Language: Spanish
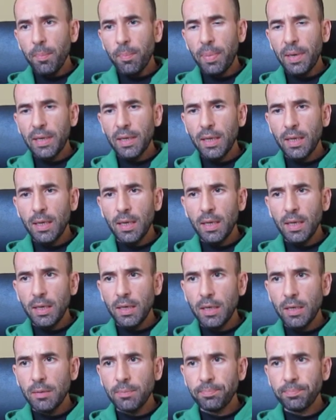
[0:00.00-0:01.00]

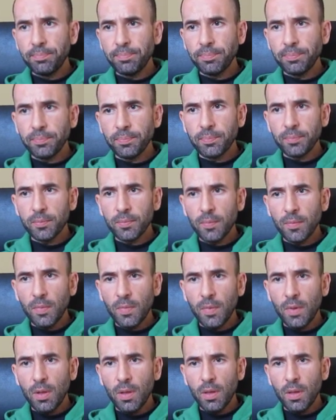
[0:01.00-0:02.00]
Para... Mm,
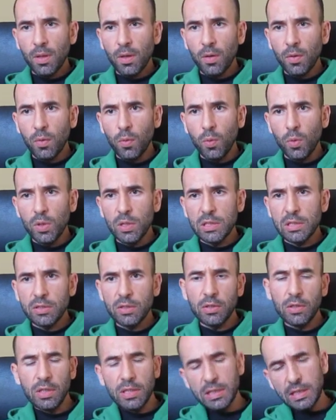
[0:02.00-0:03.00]

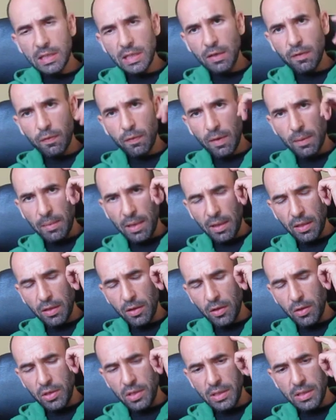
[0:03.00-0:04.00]
Cuestiones de
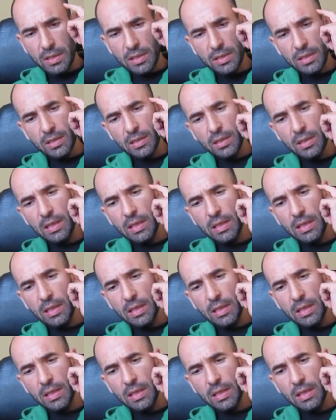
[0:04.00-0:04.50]
inflamaciones